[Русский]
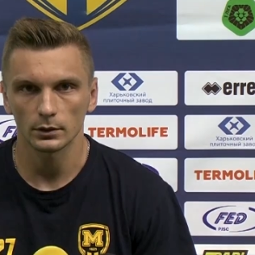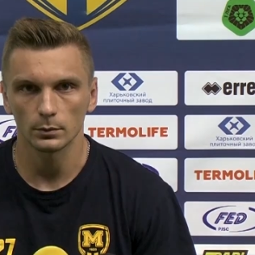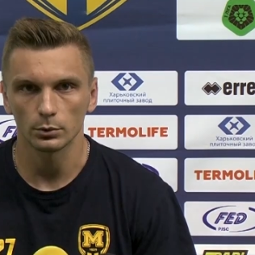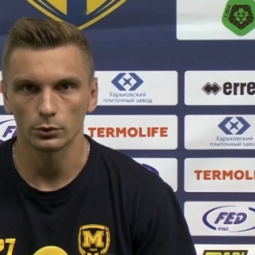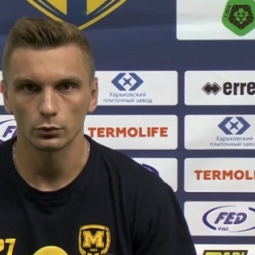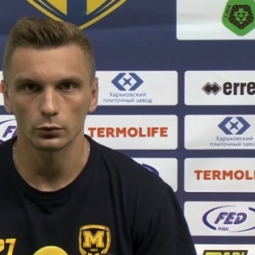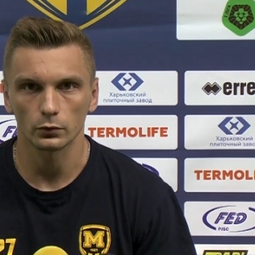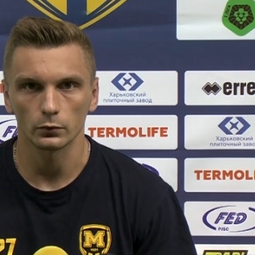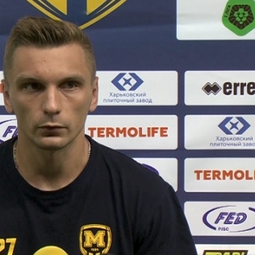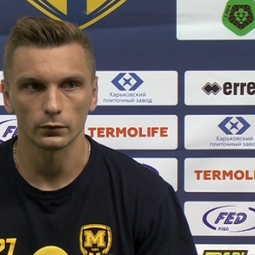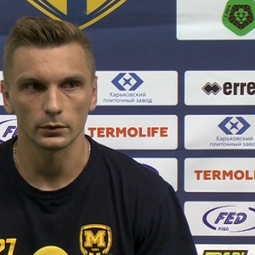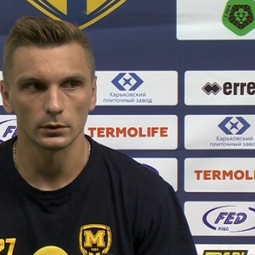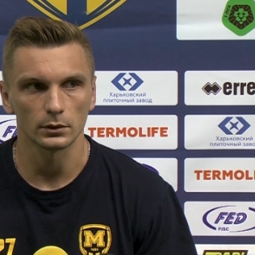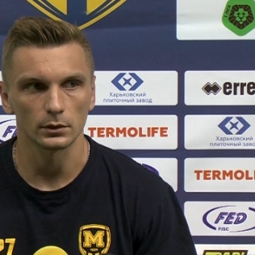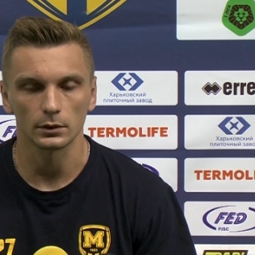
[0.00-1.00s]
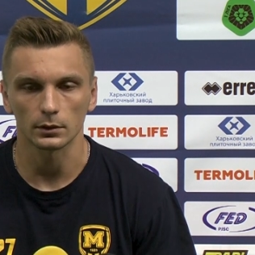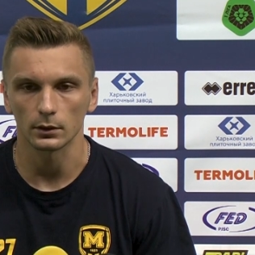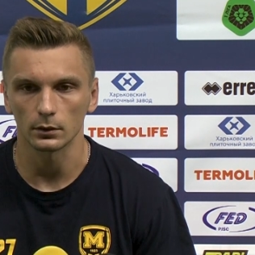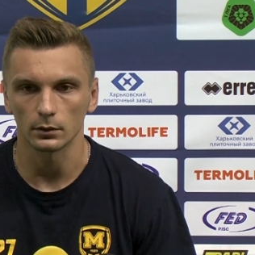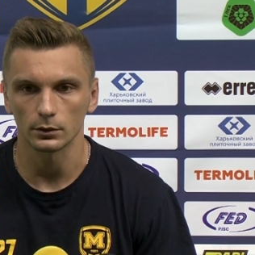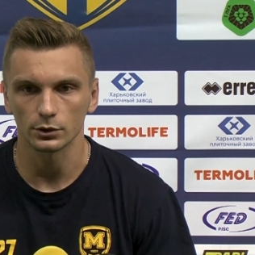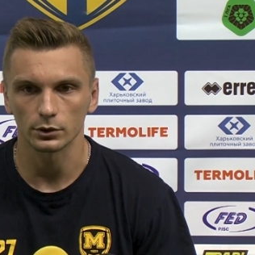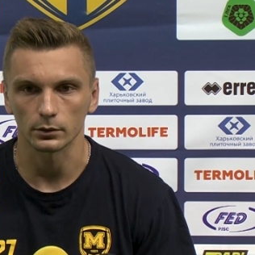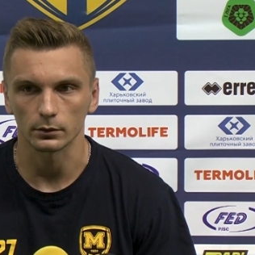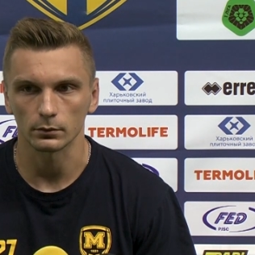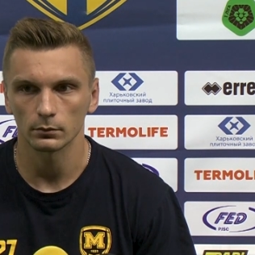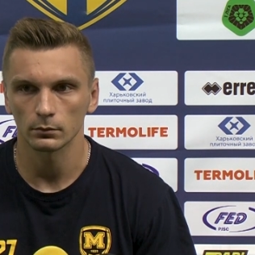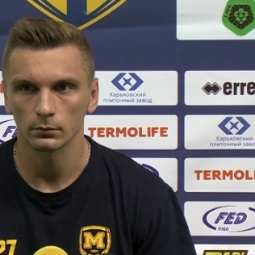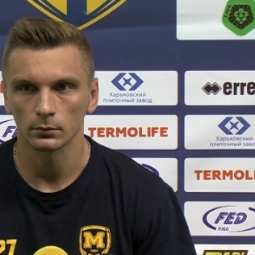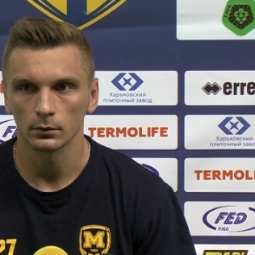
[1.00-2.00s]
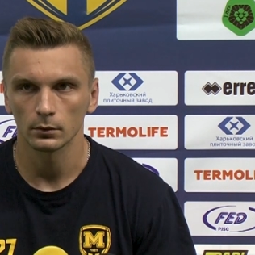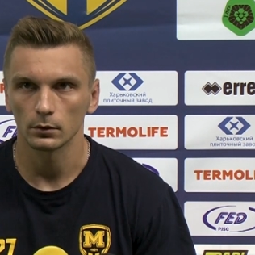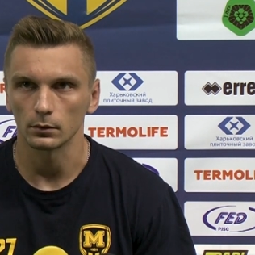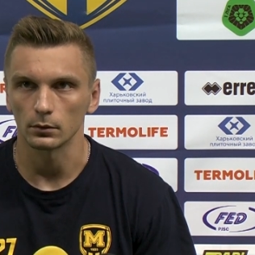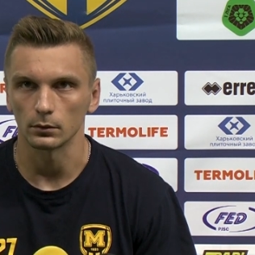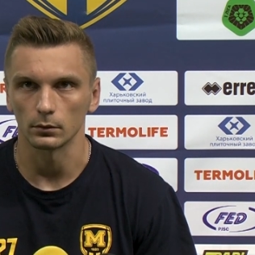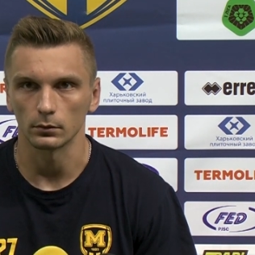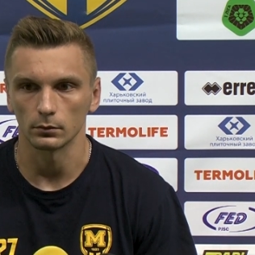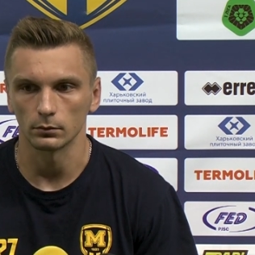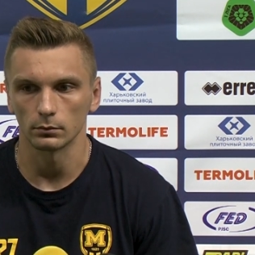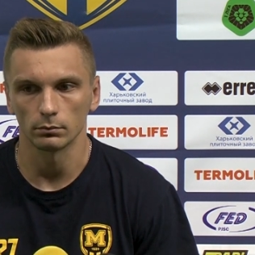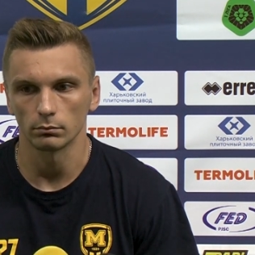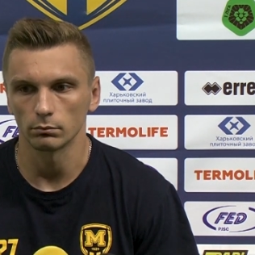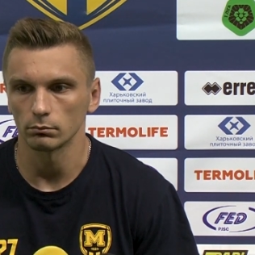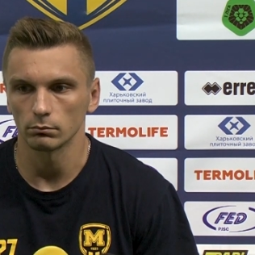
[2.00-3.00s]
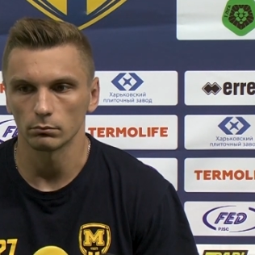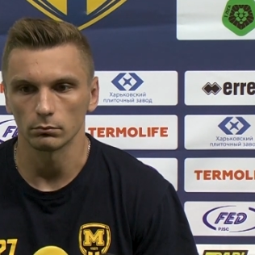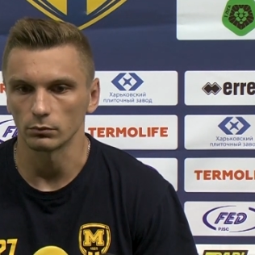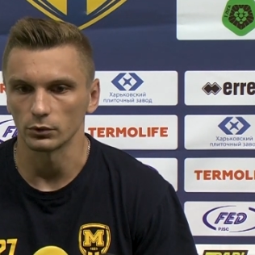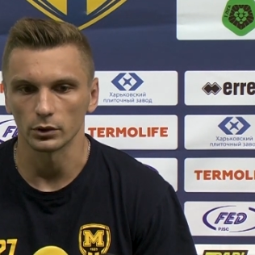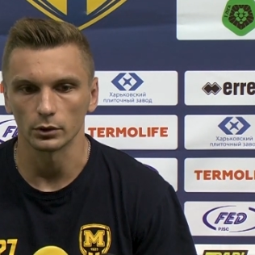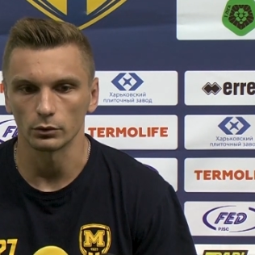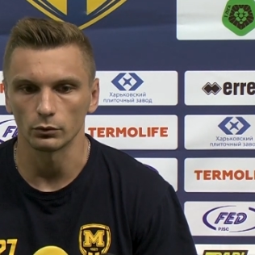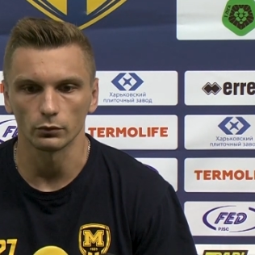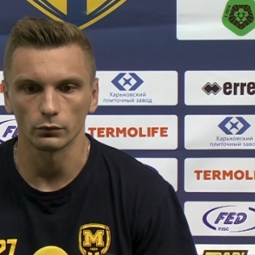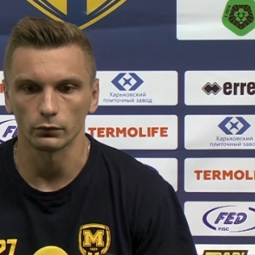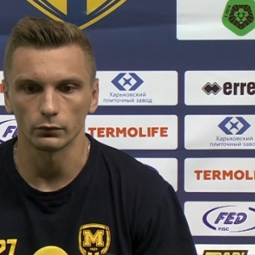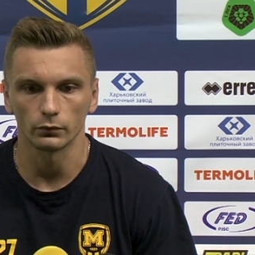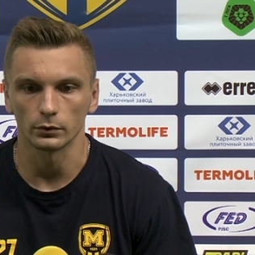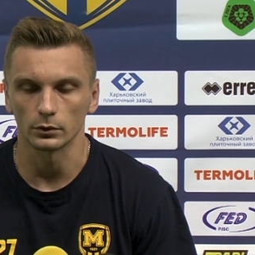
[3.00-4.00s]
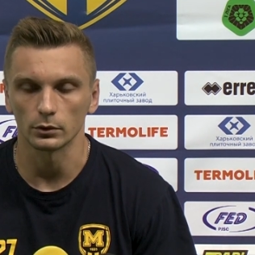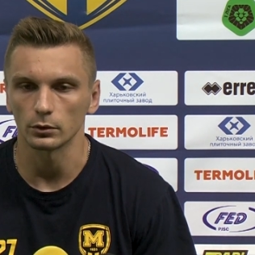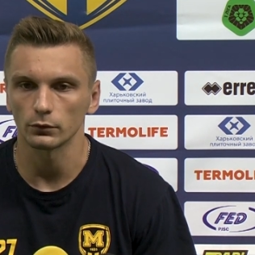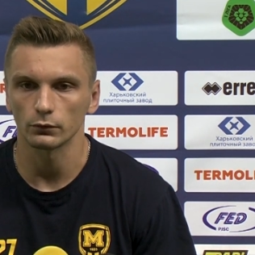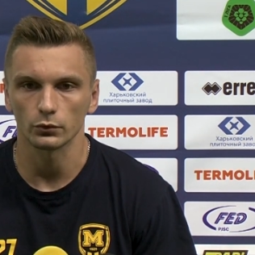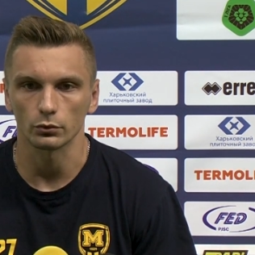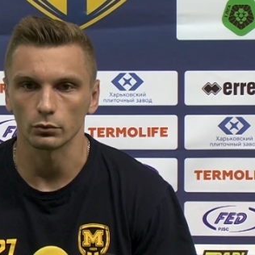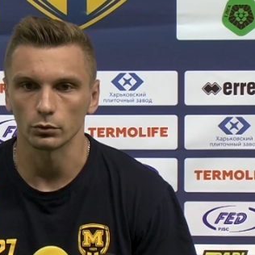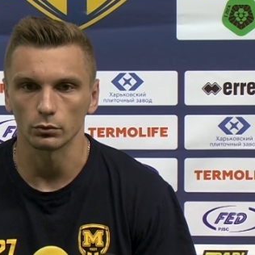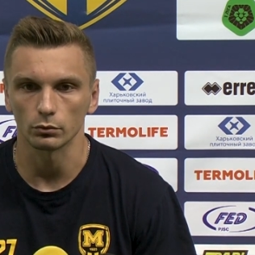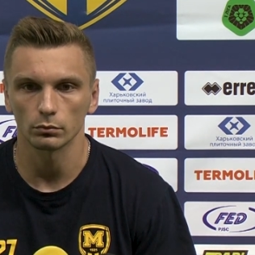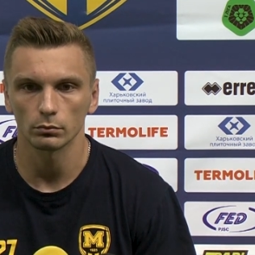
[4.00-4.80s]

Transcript: себя чувствую физически отлично. Э, я готов играть всю игру.